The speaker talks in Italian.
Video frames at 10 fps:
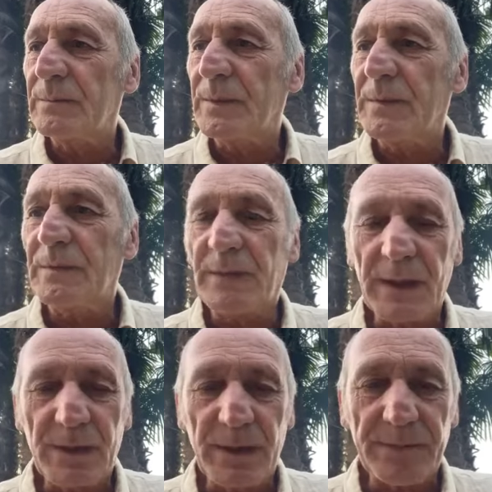
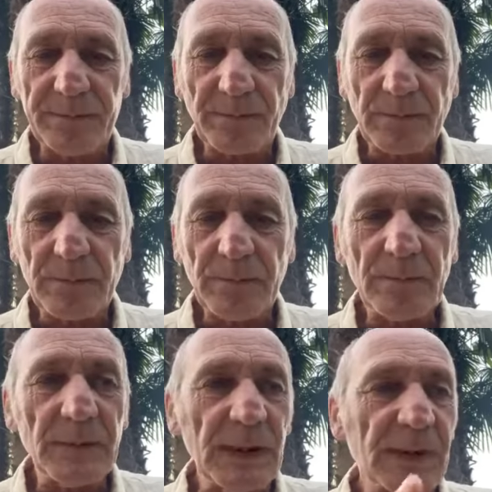invece
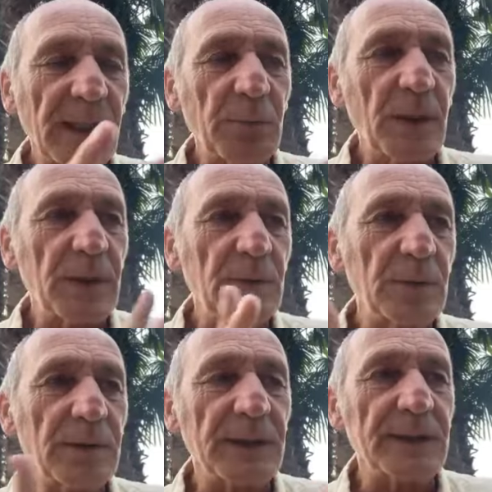siamo alle
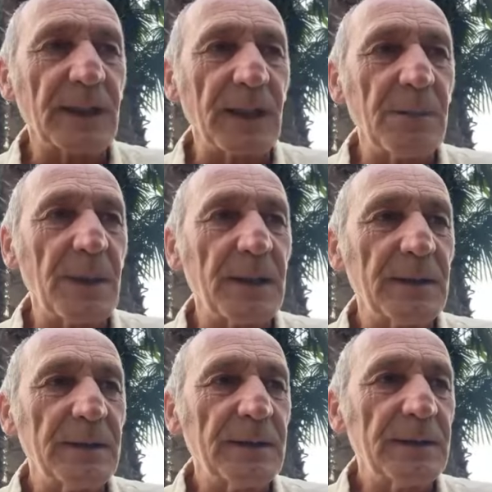curve estreme
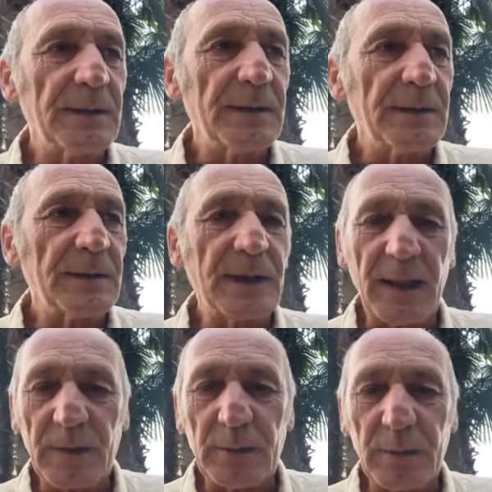
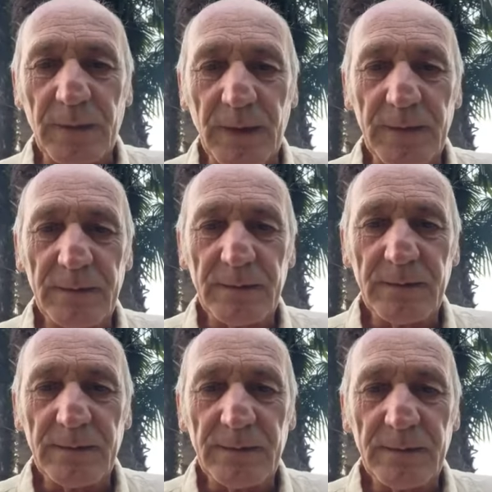della curva,
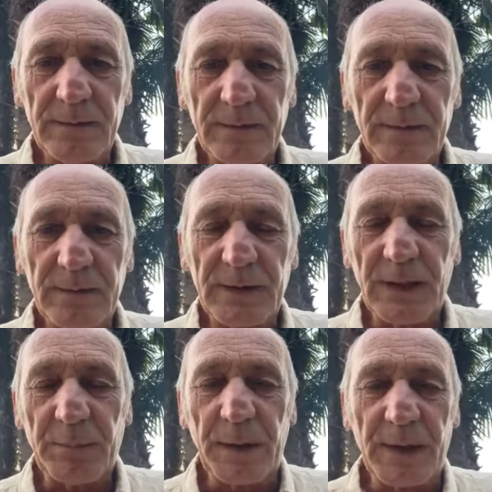
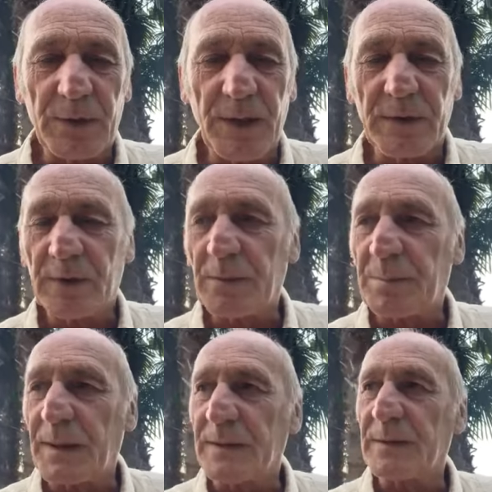sia per eccesso o
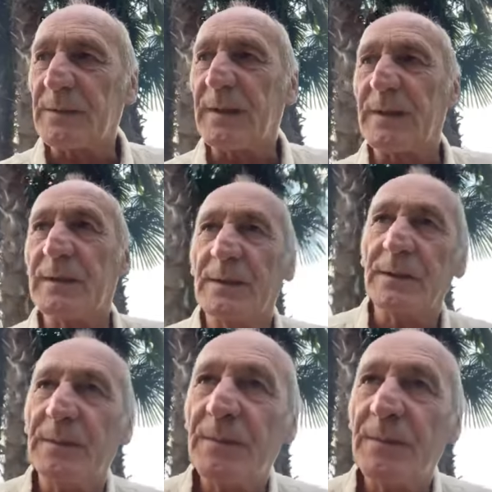per difetto,